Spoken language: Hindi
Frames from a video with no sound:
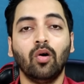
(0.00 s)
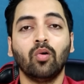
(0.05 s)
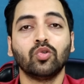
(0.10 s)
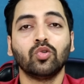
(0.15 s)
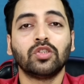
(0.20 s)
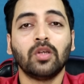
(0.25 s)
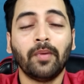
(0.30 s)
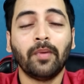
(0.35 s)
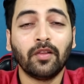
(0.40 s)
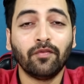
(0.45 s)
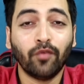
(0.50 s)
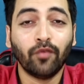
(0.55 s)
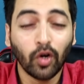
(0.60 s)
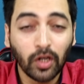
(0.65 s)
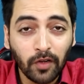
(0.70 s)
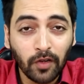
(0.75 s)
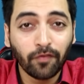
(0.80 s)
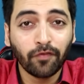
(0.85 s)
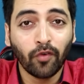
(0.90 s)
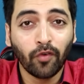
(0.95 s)
और उसके बाद
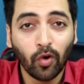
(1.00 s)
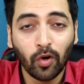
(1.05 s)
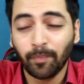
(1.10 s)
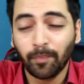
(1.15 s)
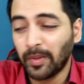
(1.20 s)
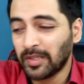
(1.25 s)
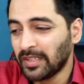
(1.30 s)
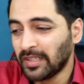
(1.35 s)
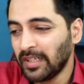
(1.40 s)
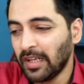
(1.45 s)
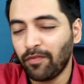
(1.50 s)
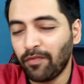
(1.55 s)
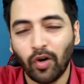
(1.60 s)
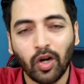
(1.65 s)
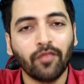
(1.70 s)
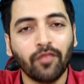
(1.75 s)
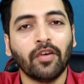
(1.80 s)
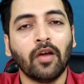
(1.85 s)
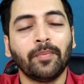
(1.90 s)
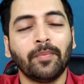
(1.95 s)
फोर्टी या
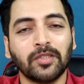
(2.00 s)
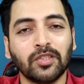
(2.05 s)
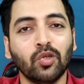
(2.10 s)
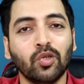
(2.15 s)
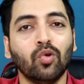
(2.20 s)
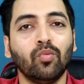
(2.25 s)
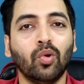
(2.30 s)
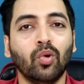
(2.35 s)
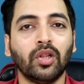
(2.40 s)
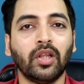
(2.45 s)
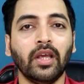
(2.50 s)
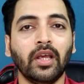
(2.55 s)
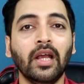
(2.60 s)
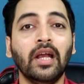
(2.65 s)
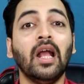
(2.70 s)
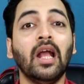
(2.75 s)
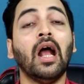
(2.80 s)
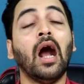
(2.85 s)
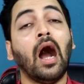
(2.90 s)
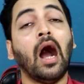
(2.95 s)
फोर्टी लोग बोलते
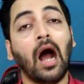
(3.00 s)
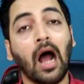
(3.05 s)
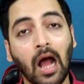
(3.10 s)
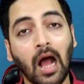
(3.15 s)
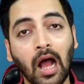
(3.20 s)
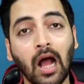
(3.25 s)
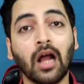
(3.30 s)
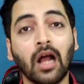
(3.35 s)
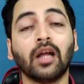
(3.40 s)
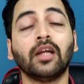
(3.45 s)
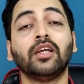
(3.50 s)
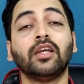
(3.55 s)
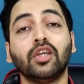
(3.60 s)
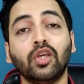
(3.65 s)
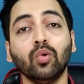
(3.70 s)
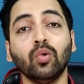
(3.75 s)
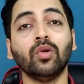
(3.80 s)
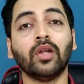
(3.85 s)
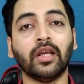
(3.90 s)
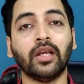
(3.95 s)
हैं हाँ हाँ
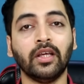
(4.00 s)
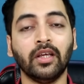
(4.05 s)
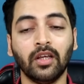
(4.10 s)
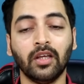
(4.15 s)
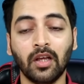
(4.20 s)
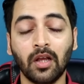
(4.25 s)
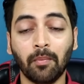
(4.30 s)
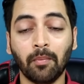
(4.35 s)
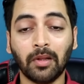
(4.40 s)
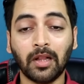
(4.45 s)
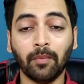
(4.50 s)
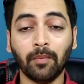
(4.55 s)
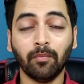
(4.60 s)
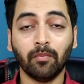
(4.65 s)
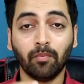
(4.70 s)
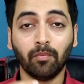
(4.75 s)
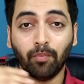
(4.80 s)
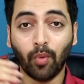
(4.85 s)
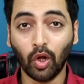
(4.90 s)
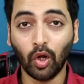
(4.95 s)
क्यों नहीं
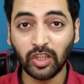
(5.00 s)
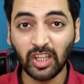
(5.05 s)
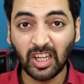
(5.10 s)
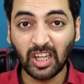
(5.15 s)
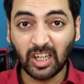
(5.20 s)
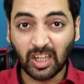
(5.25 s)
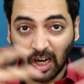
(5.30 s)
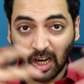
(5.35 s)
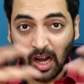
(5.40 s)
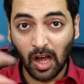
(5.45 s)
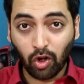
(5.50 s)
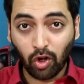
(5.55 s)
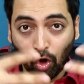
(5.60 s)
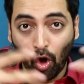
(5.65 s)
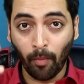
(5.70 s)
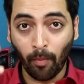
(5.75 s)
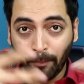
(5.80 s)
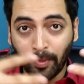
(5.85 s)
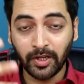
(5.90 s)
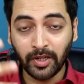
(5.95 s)
मतलब बहुत ही कड़ा
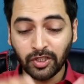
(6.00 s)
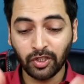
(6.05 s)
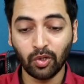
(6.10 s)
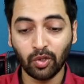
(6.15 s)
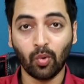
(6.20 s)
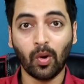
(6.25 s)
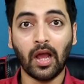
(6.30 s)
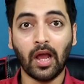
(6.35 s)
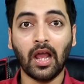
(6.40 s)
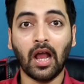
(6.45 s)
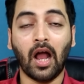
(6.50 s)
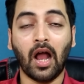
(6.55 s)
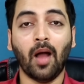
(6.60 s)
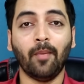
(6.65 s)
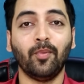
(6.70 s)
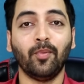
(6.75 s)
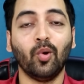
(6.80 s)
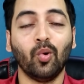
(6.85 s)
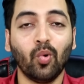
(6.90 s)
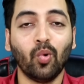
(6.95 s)
कंपटीशन हुआ है
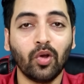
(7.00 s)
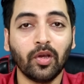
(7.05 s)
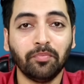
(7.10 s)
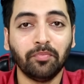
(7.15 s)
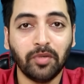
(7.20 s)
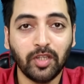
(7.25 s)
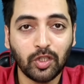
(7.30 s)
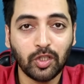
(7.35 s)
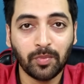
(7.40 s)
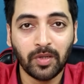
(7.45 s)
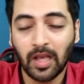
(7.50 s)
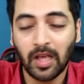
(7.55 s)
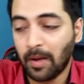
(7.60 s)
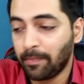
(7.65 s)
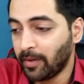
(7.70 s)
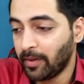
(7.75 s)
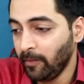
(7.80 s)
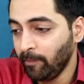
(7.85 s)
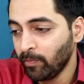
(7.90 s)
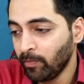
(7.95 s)
आप लोगों के बीच में
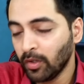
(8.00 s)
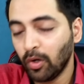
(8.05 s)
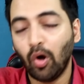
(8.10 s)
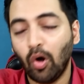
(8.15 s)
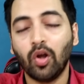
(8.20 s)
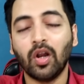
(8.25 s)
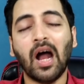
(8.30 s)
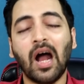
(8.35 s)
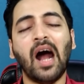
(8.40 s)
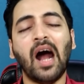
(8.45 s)
यहां पर और